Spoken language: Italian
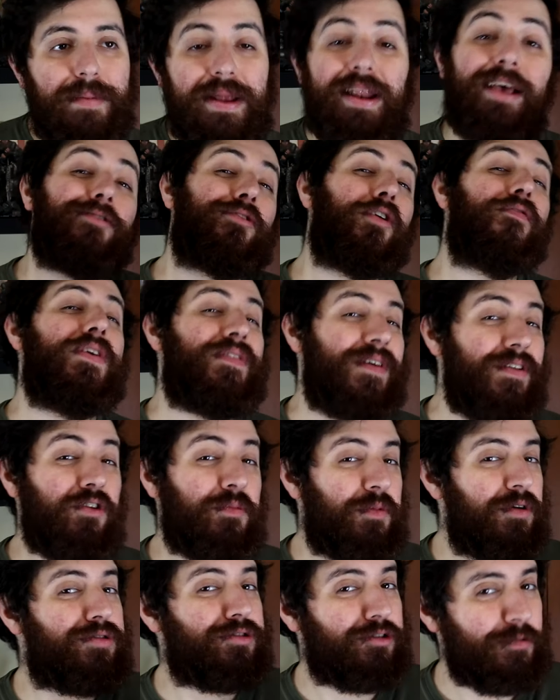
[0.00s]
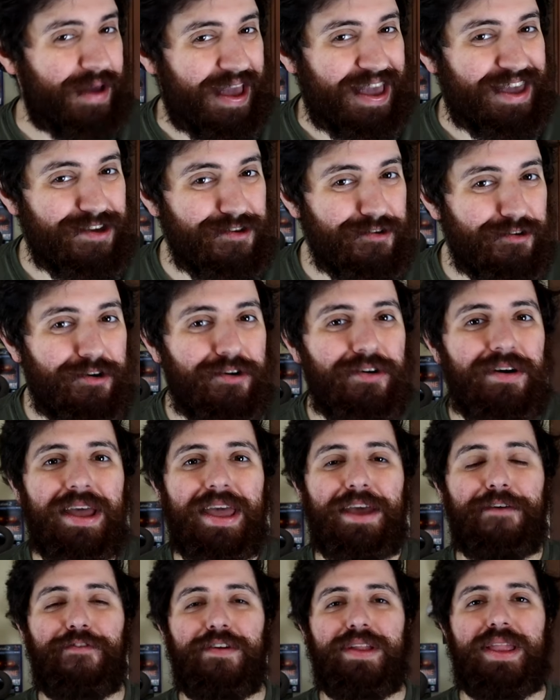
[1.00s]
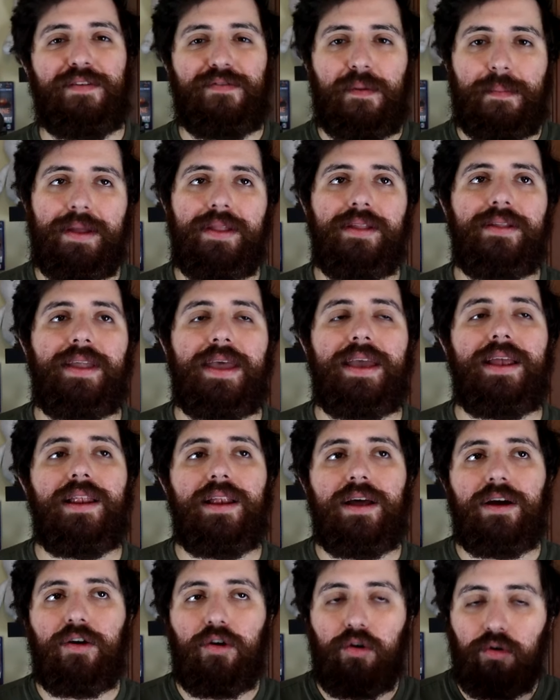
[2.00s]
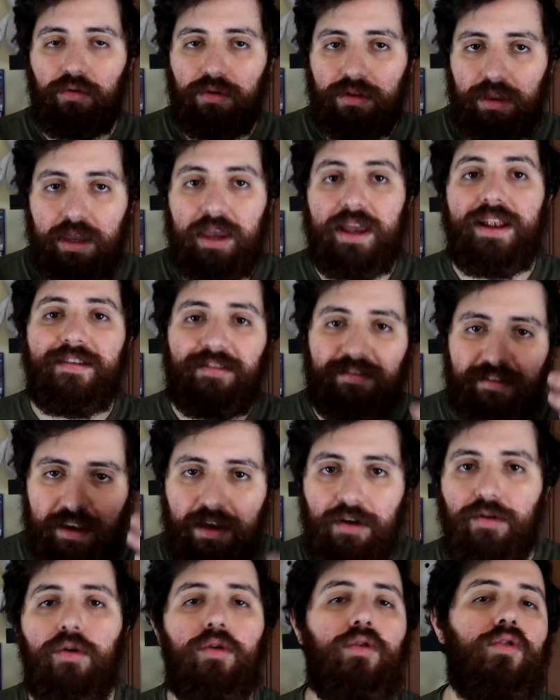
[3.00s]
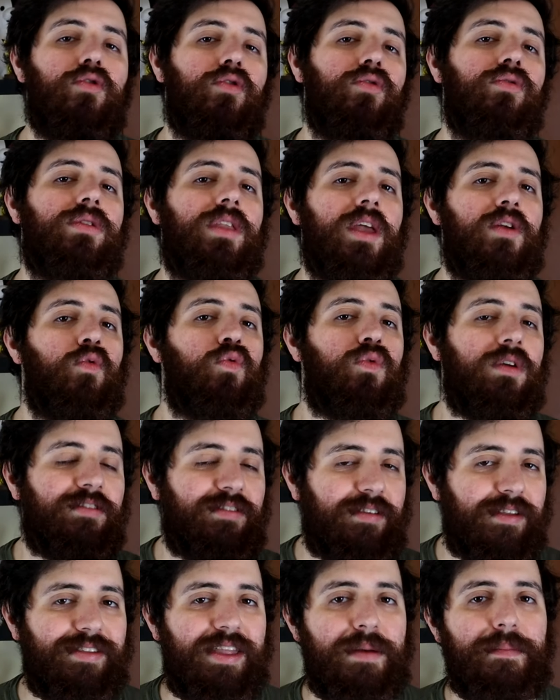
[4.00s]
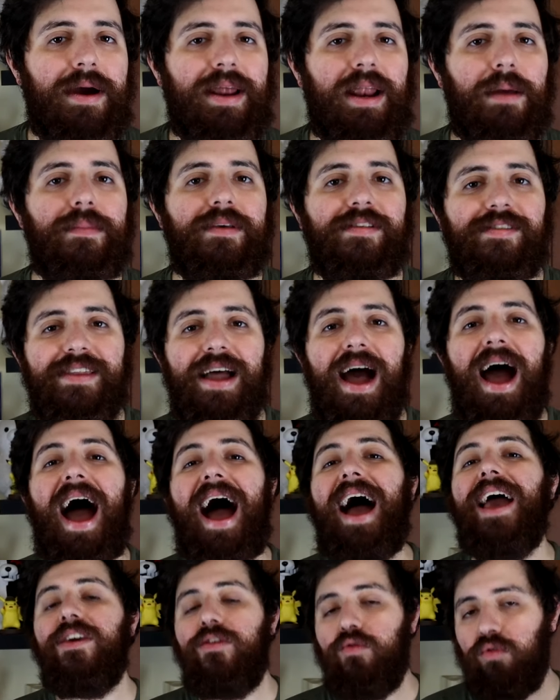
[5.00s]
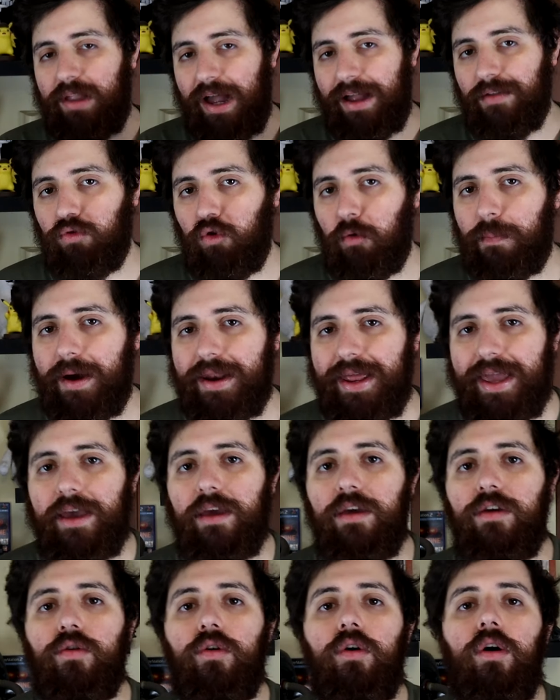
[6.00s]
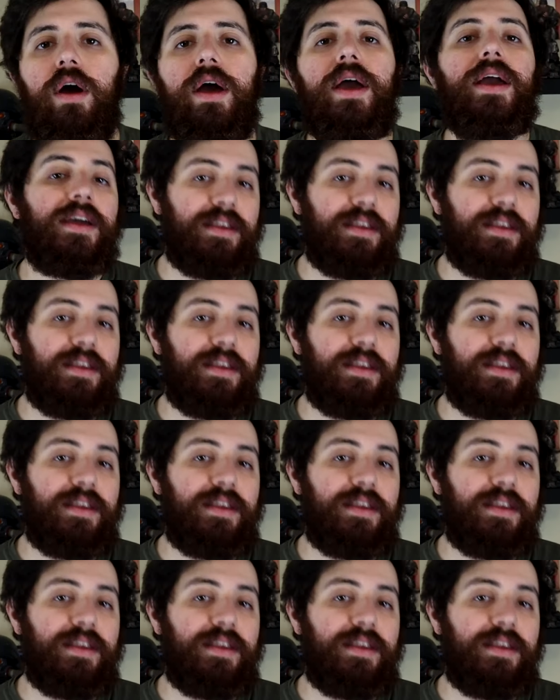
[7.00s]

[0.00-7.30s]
me la sto vivendo molto meglio, effettivamente il, con- il, singolo contenuto a settimana mi sta aiutando parecchio,